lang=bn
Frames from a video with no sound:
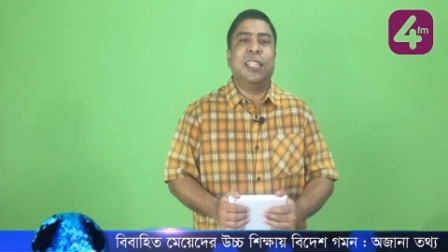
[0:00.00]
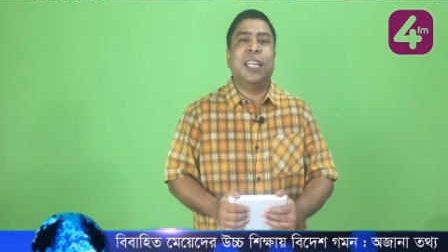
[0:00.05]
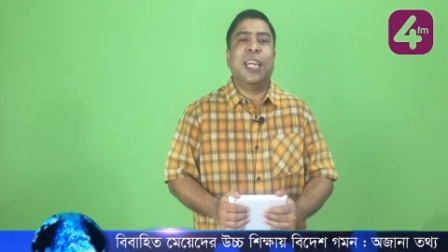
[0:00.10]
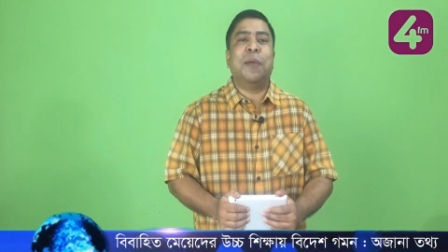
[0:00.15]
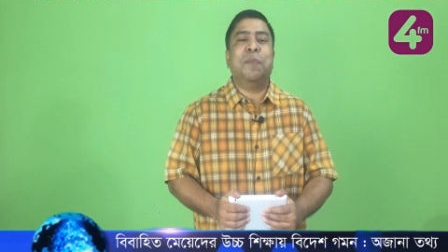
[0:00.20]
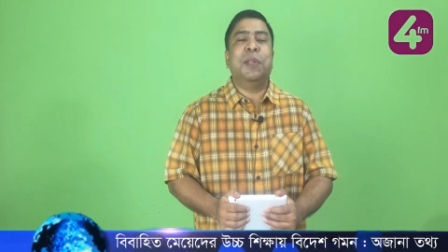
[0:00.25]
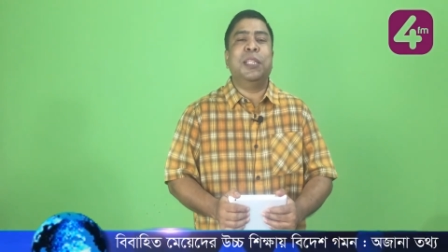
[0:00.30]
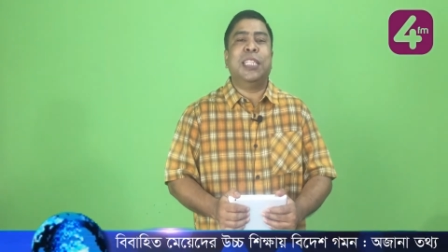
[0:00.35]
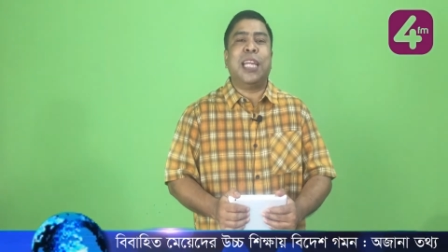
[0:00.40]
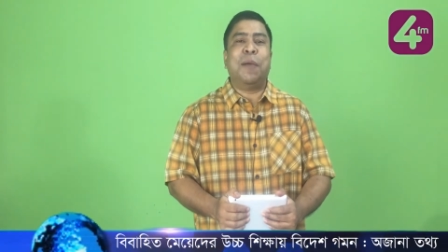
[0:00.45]
যে
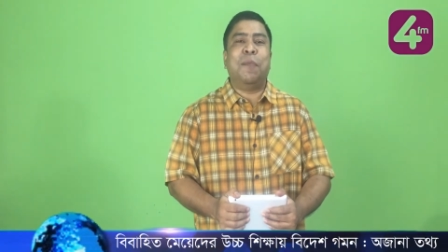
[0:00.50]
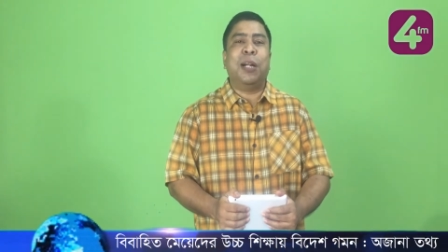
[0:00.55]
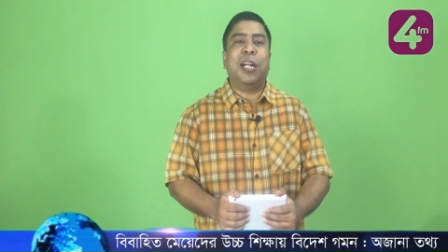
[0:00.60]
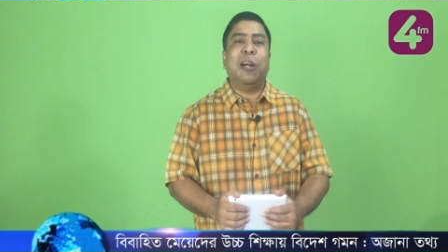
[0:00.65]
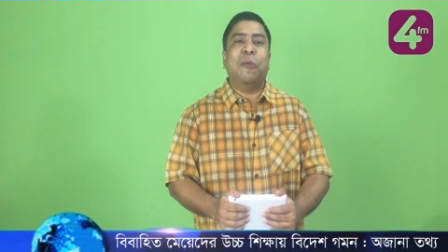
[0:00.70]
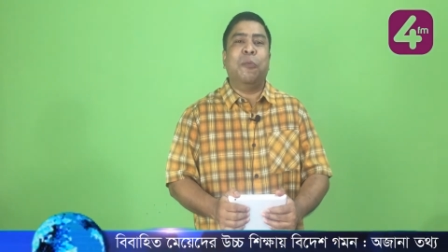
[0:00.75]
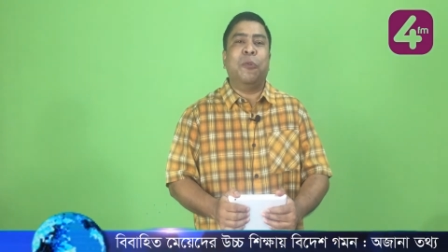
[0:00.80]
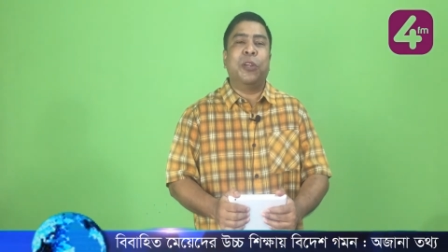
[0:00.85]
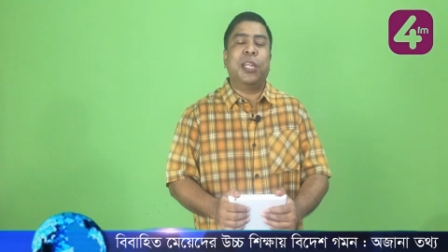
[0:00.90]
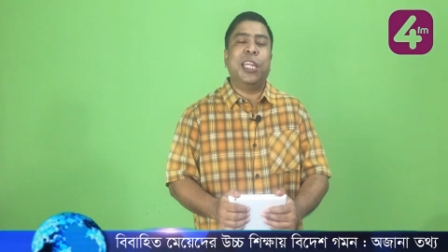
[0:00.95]
আপনি জামা
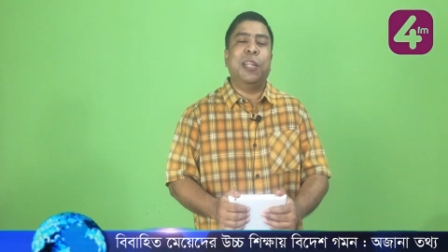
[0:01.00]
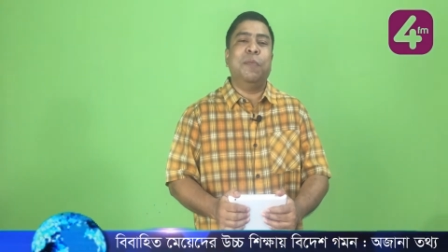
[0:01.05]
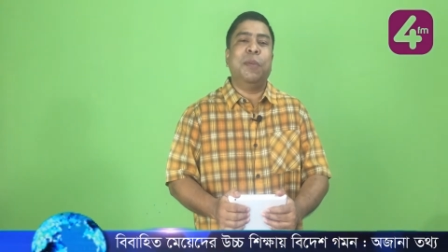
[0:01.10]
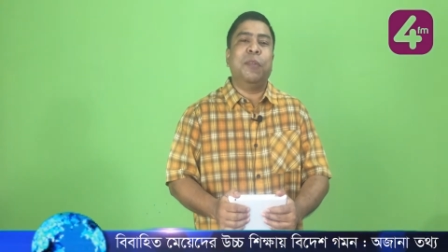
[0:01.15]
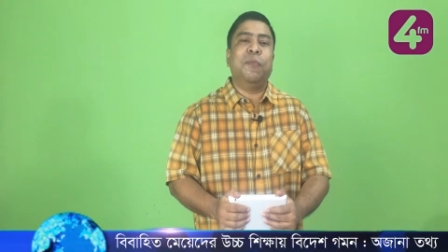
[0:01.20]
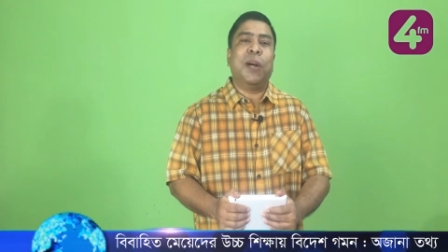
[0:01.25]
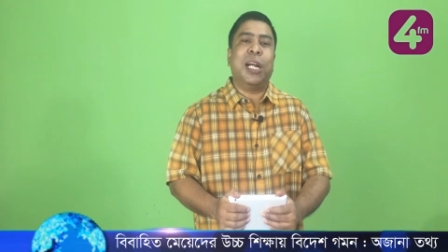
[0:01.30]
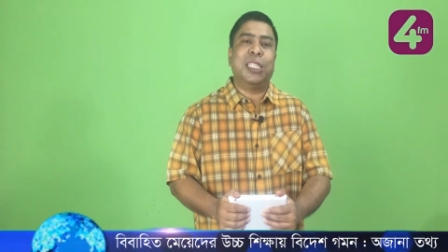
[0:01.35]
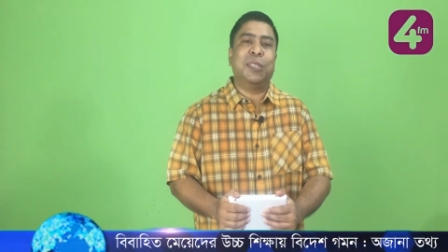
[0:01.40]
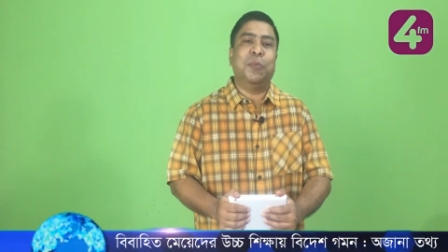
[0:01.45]
কাপড়
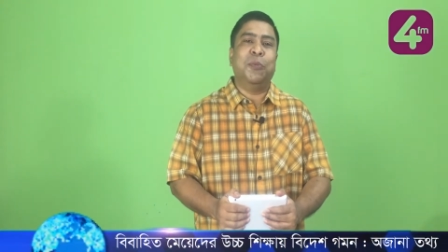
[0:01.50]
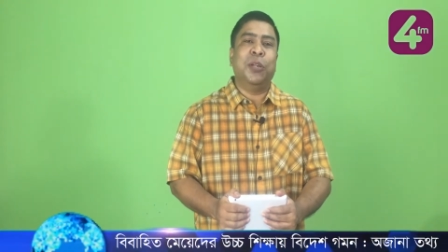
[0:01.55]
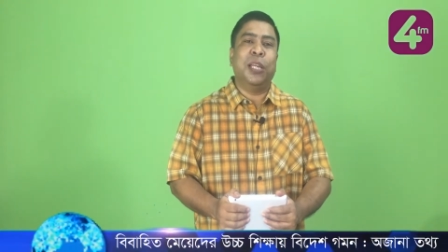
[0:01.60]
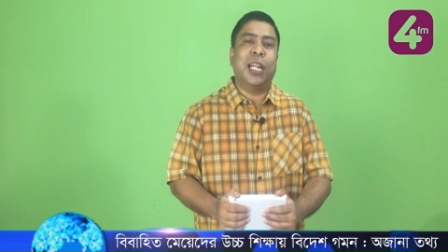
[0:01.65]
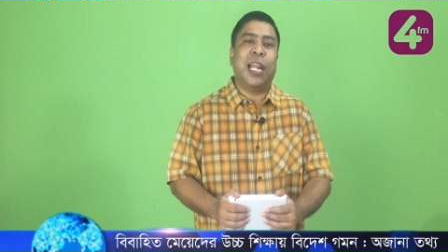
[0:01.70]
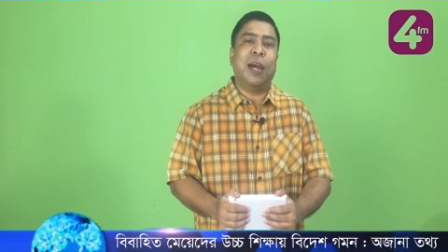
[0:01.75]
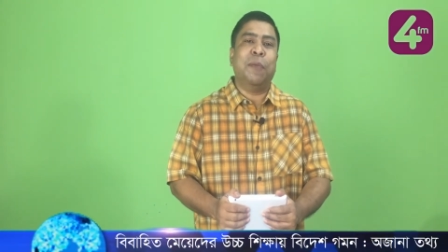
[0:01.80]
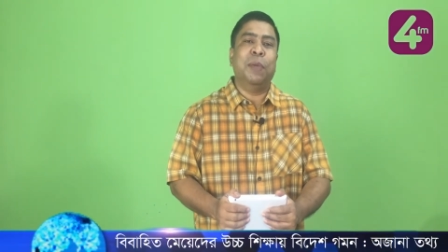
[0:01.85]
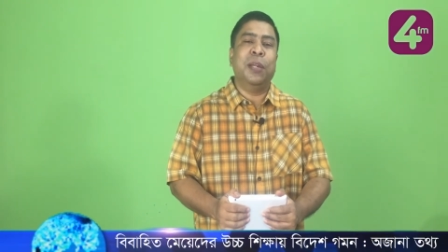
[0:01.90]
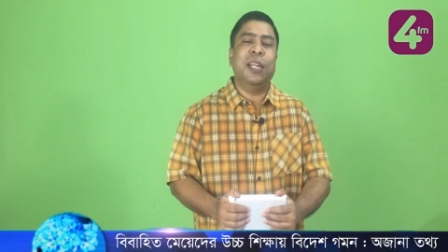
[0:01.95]
কিনবেন
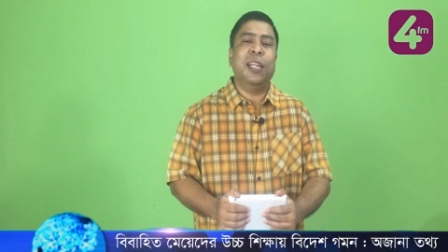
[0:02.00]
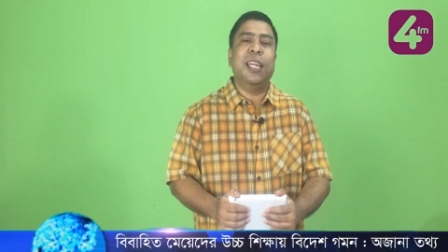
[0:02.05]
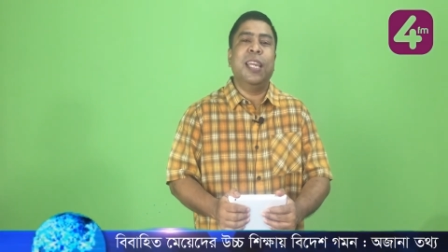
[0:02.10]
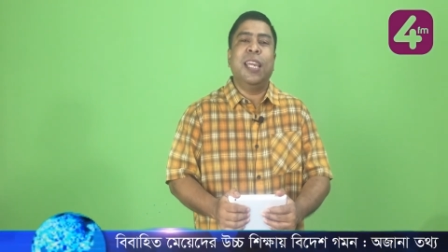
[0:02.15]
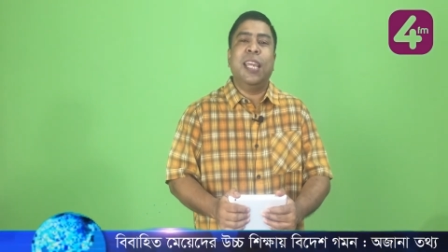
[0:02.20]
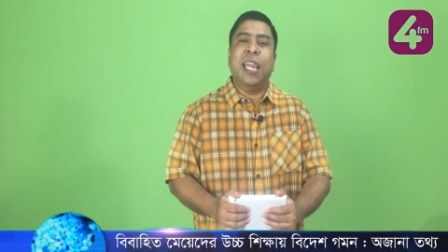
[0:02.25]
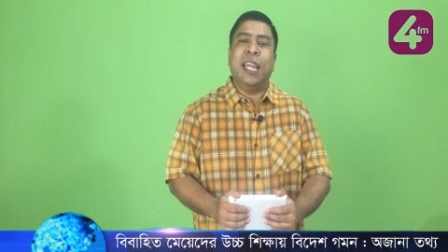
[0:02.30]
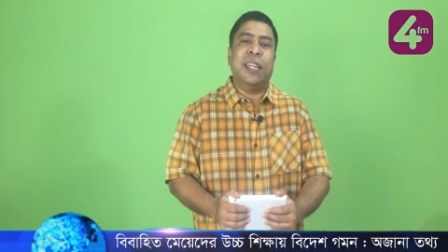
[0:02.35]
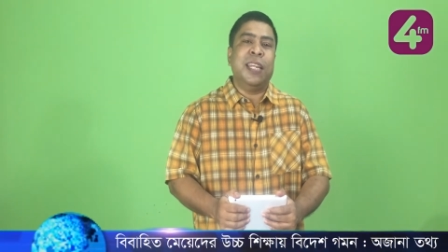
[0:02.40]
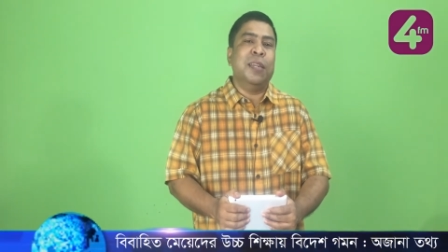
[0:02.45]
ফাস্টফুডে খাবেন
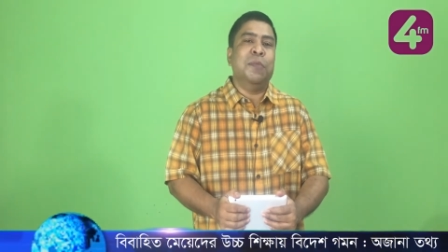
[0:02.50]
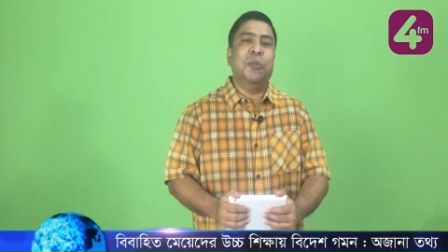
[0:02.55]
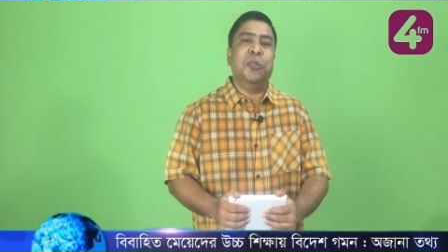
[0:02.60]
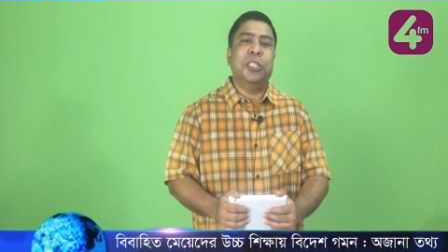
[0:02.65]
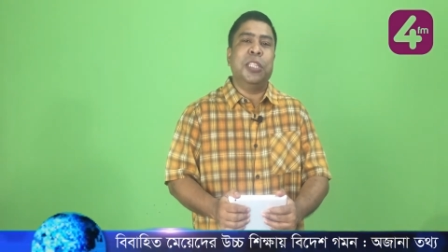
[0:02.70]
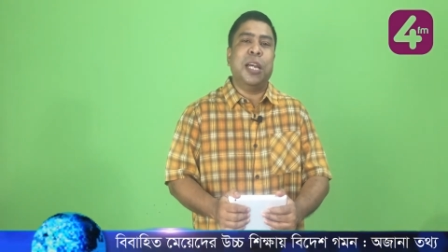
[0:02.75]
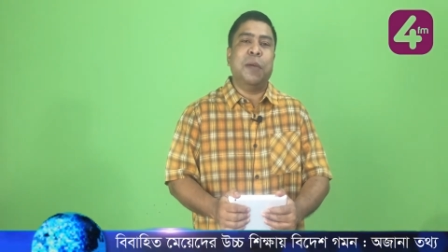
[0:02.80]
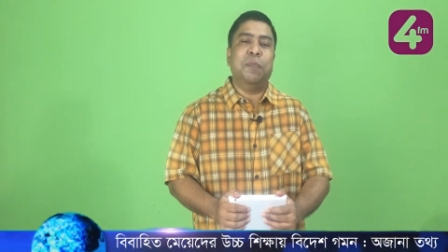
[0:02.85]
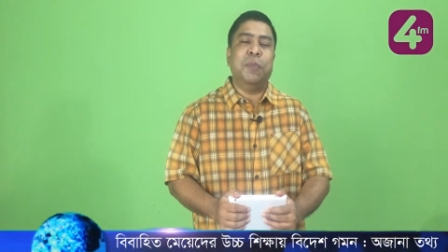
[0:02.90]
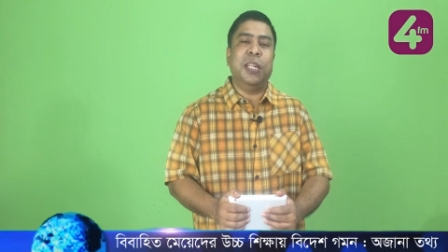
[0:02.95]
এটাই
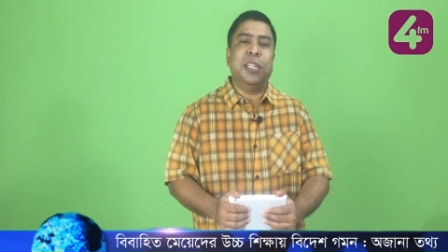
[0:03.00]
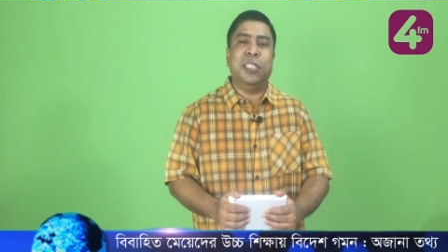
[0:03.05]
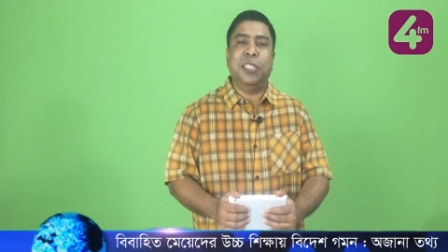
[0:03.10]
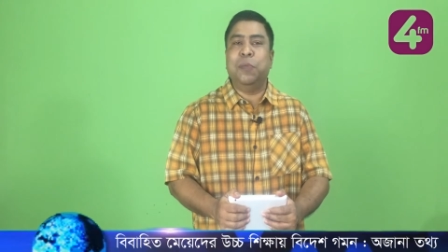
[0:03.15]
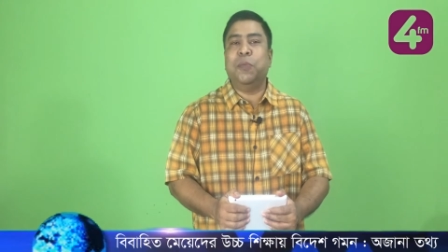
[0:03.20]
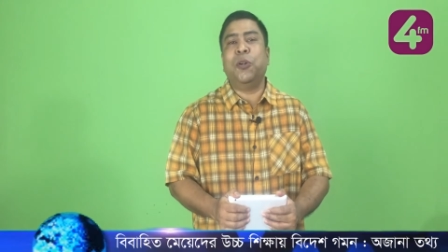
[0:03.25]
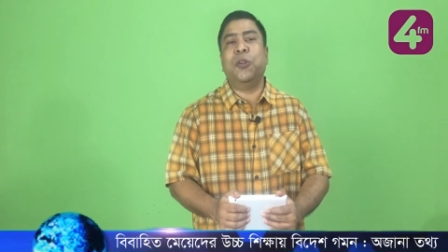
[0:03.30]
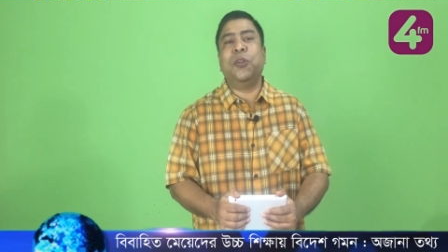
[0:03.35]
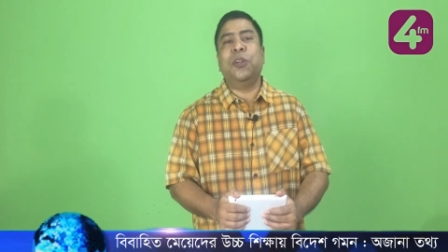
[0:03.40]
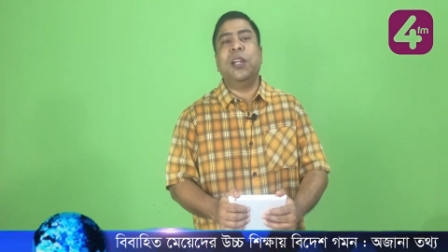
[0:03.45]
বুঝি আপনার
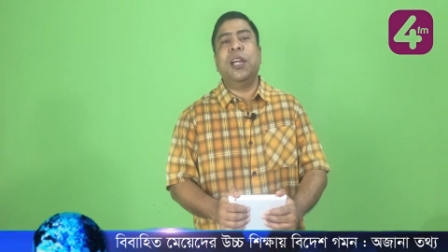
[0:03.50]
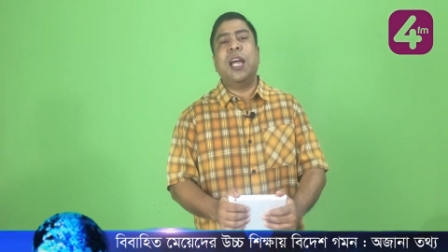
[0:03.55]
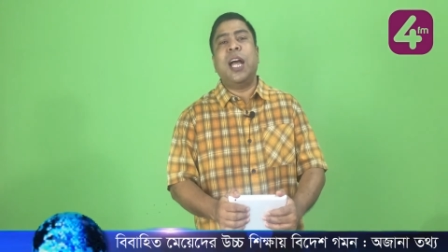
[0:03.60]
জীবন